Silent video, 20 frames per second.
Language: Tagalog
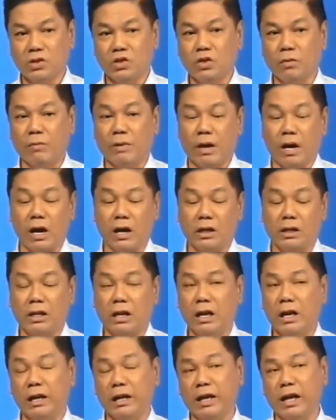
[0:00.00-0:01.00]
So pag ang
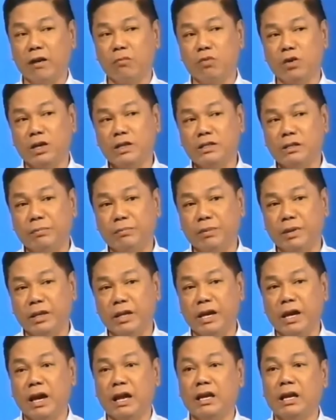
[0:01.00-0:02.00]
inilalagay mong
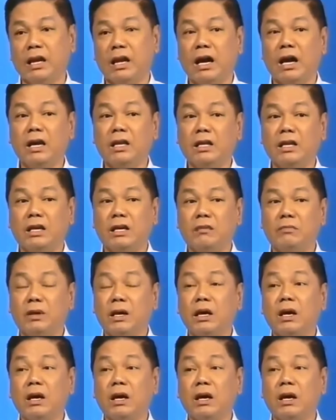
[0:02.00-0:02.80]
isipin ay alalahanin,